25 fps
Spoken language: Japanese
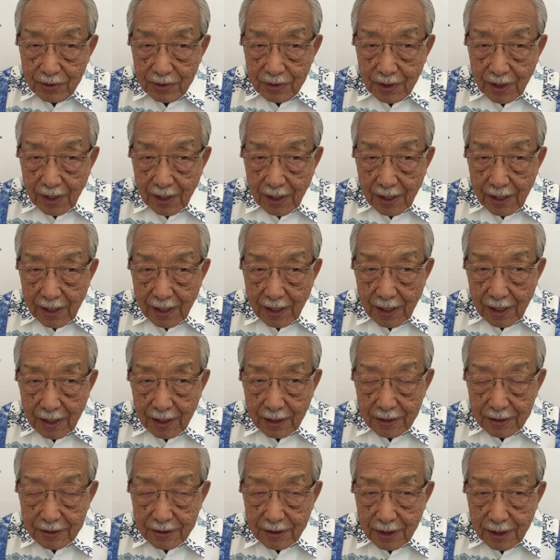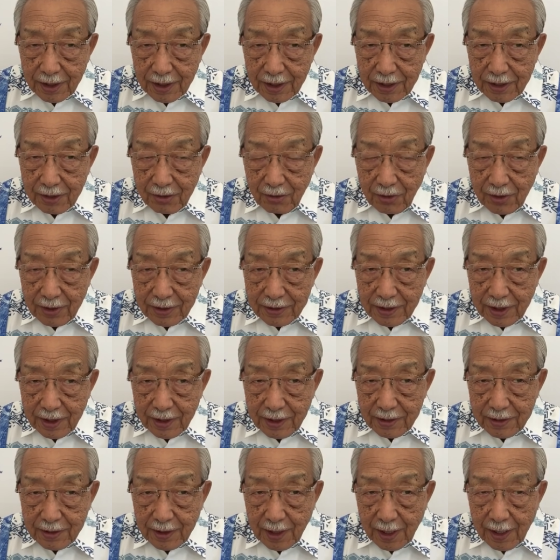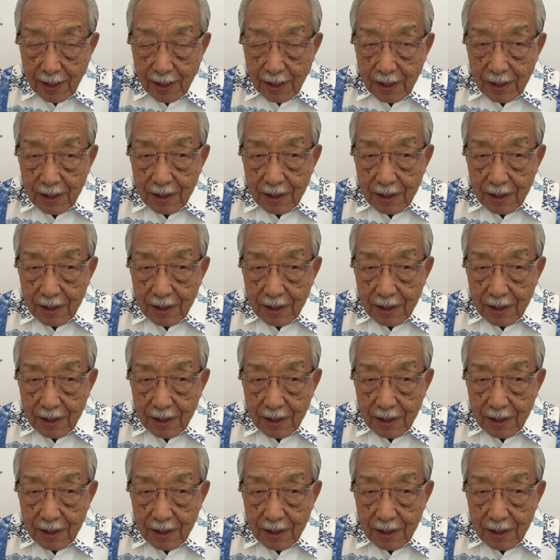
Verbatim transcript: な打撃を与えた、